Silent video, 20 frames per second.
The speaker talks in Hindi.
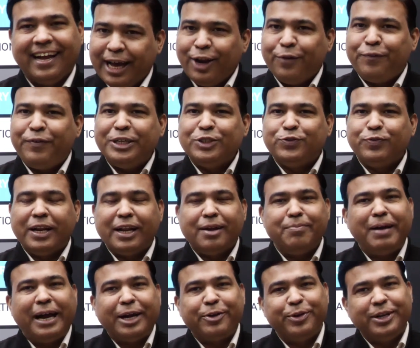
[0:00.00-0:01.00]
हेलो फ्रेंड्स वेलकम
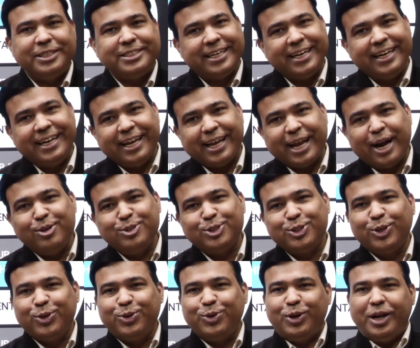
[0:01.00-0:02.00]
बैक टू योर चैनल अकाउंट्स
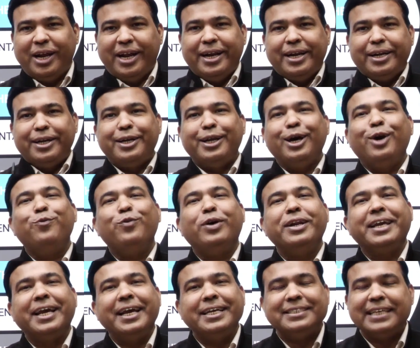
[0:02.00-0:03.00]
गुरु टर्म
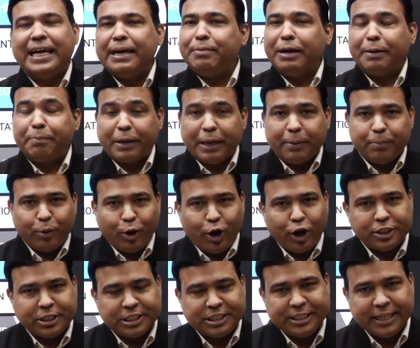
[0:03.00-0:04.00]
वन के एग्जाम आपके
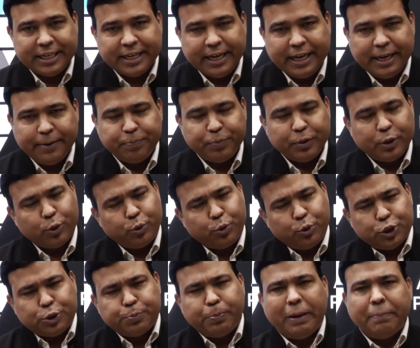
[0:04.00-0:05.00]
बहुत अच्छे गए
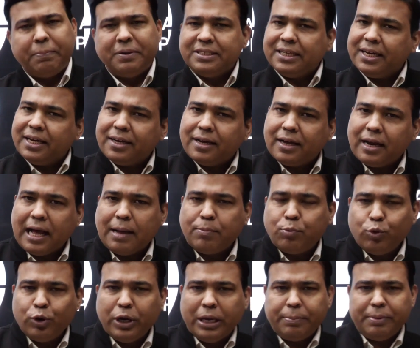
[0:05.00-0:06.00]
कुछ पेपर्स अगर खराब
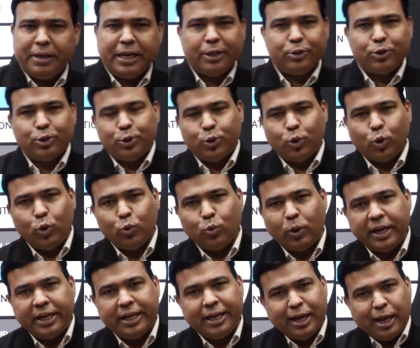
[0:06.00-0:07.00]
हुए भी हैं तो डोंट
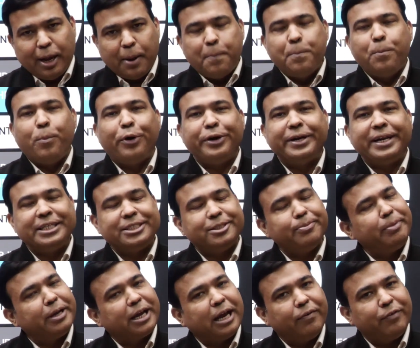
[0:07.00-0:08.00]
वरी मॉडरेशन
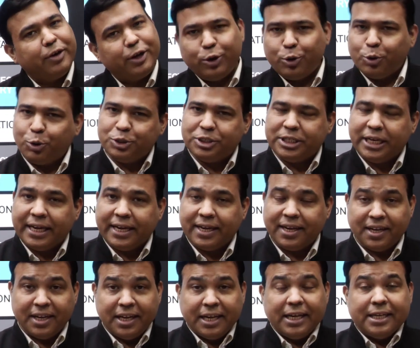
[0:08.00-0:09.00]
में कवर हो
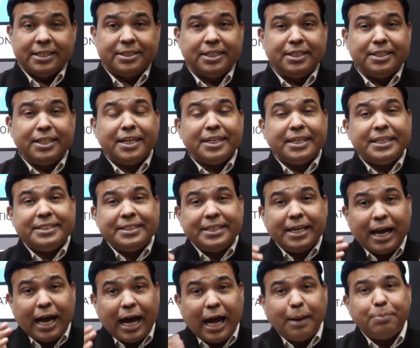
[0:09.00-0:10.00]
जाएगा चिंता कीजिए
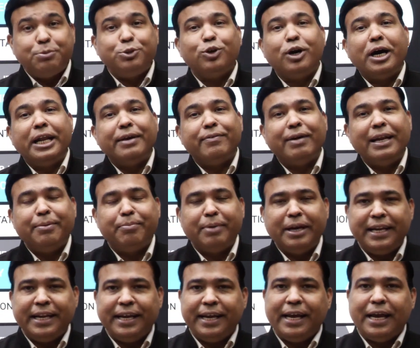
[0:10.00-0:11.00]
अब जो आने वाले
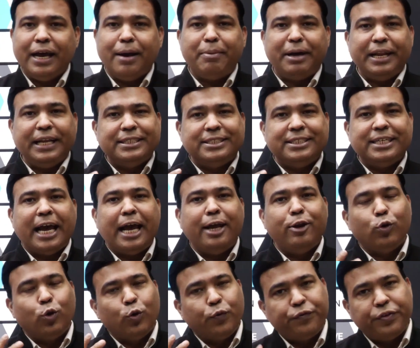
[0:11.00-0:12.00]
महीने हैं हमारे जैन
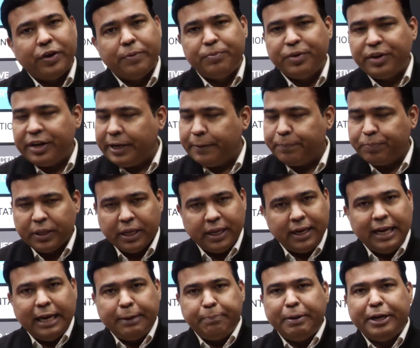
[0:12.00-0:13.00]
और फेबररी
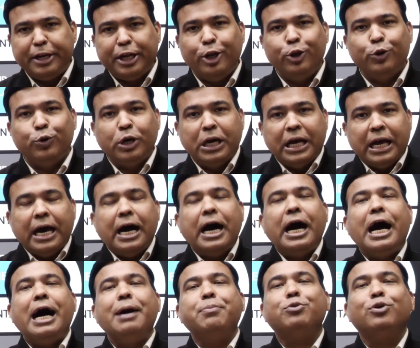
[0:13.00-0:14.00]
लेट मी टेल यू
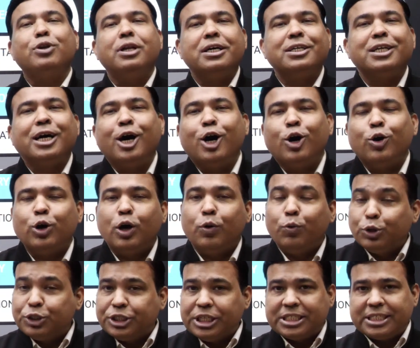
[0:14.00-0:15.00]
आपको लग रहा होगा
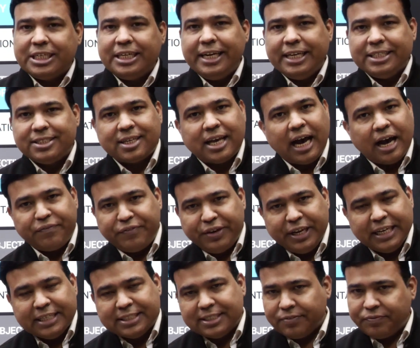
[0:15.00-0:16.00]
वो 60 डेज काफ़ी
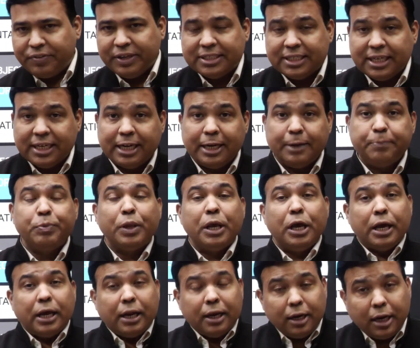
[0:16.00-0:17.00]
हैं सफिशियंट है
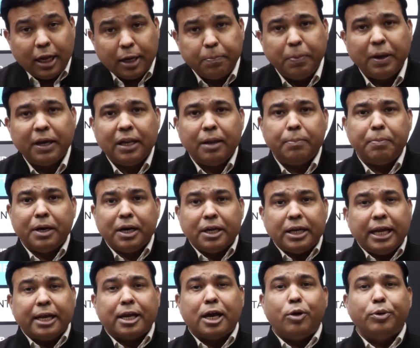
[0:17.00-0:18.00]
लगभग लगभग
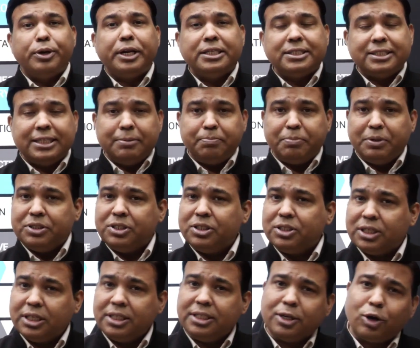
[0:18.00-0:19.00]
अगर अकाउंटेंसी बिजनेस
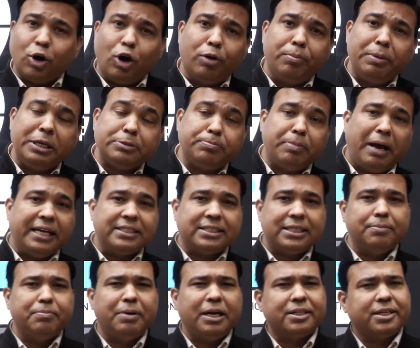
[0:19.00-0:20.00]
स्टडीज इकोनॉमिक्स मैथ्स
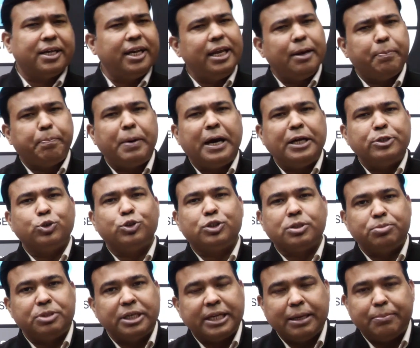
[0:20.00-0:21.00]
की बात करें या पांचों
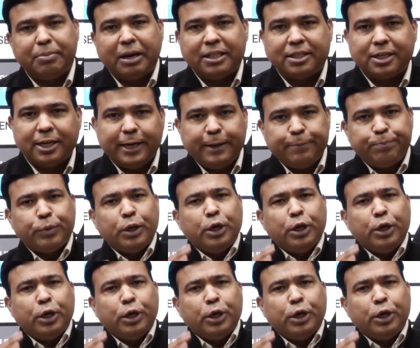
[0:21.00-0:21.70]
सब्जेक्ट की बात करें